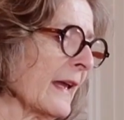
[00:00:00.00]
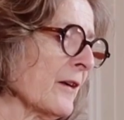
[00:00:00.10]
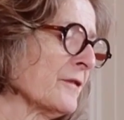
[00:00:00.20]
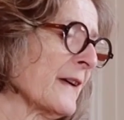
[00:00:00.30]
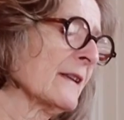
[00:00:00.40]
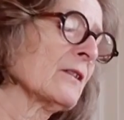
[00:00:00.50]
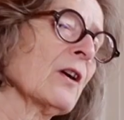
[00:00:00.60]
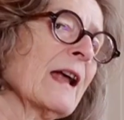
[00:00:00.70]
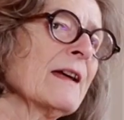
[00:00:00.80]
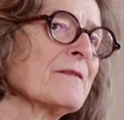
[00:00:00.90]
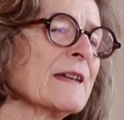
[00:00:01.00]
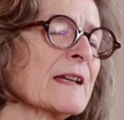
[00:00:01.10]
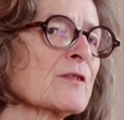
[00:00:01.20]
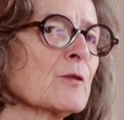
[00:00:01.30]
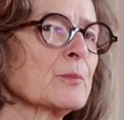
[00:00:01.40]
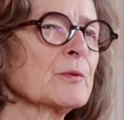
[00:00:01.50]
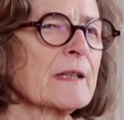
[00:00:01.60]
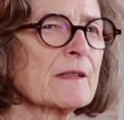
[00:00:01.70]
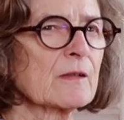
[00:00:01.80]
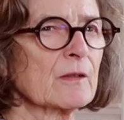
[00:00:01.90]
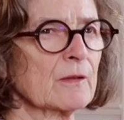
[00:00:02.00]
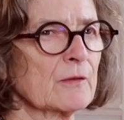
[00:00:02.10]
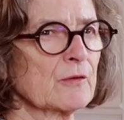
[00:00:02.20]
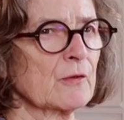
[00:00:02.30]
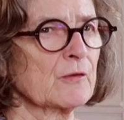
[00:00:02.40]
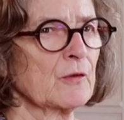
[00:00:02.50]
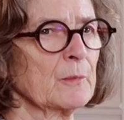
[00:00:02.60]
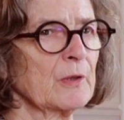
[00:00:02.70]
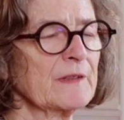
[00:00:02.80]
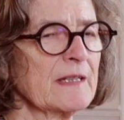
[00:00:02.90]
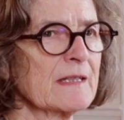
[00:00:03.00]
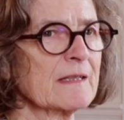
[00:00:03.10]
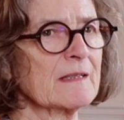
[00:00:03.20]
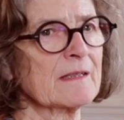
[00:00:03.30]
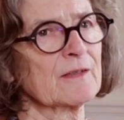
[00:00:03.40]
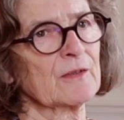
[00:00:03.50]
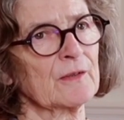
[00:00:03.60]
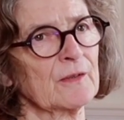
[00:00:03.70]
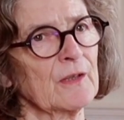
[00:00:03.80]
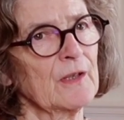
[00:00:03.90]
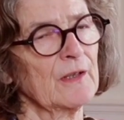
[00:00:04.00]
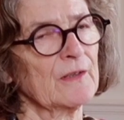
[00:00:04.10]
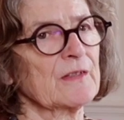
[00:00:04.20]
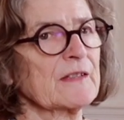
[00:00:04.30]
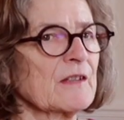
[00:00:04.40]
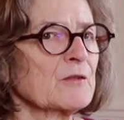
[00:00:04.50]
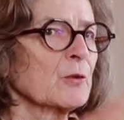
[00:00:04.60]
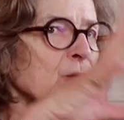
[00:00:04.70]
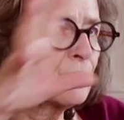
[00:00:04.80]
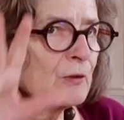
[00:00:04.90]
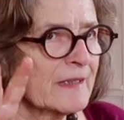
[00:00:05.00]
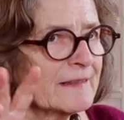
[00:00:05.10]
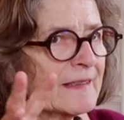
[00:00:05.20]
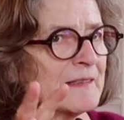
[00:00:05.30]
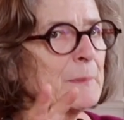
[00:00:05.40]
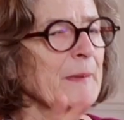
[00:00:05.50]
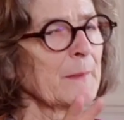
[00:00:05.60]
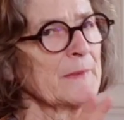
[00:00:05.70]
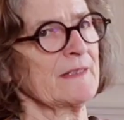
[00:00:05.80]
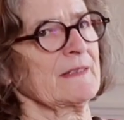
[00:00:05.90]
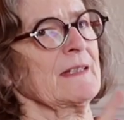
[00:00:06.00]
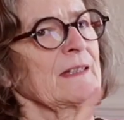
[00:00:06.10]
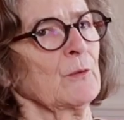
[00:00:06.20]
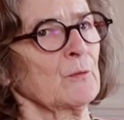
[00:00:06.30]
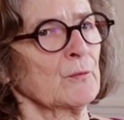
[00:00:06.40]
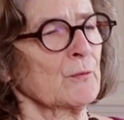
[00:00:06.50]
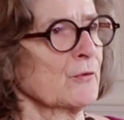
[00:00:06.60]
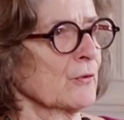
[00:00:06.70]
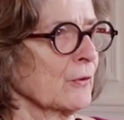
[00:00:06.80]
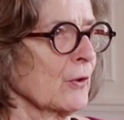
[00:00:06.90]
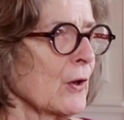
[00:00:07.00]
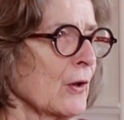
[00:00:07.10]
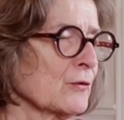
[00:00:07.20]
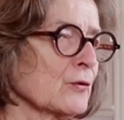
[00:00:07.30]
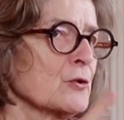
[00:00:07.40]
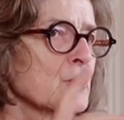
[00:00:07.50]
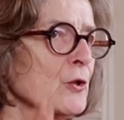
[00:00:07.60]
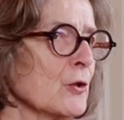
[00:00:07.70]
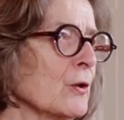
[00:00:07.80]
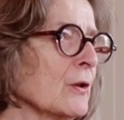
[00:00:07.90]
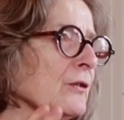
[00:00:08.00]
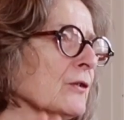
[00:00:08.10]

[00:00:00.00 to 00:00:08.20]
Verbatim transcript: Et en fait, à l'inverse, on pourrait se demander si ce, cette structure de l'interdit permis, c'est-à-dire au fond ce, jeu